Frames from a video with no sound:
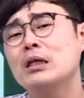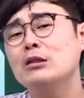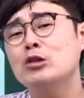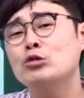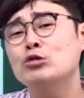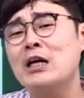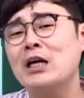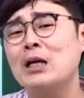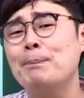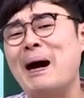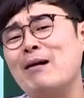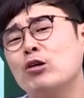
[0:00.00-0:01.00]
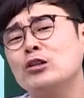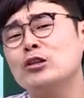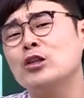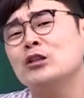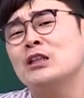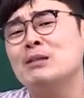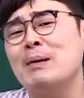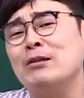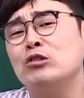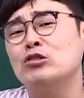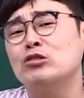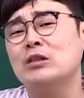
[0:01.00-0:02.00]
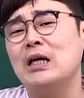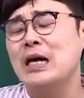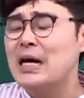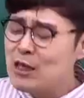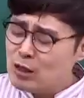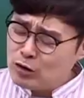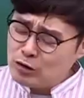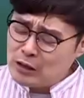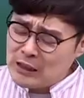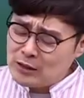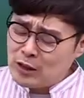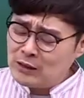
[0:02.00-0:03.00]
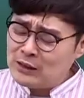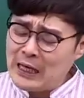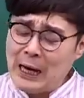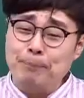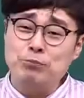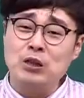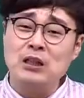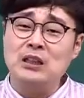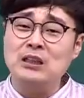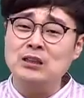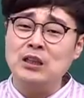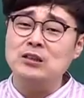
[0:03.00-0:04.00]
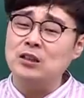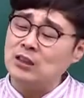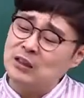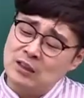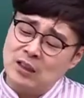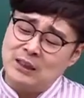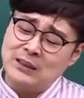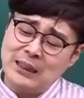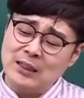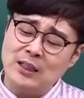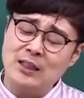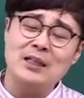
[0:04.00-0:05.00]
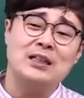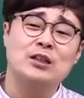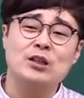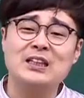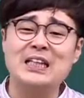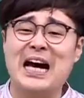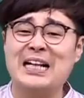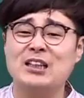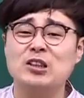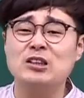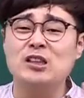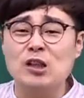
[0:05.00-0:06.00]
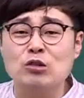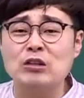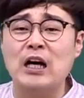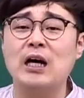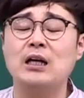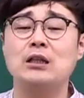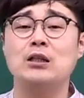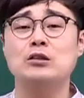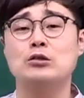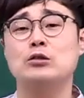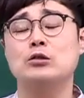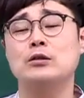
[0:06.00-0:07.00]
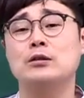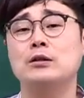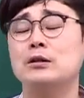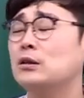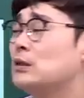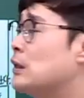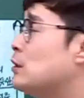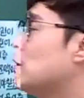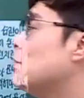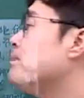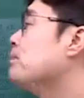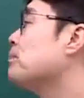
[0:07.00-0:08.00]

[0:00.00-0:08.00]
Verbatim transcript: 선후관계를 바꿔서 선지를 만드는구나. 선지 앞뒤를 끊어서 근거를 찾아야 되는데 그렇지 않아서 틀렸구나. 이런 식으로. 됐죠?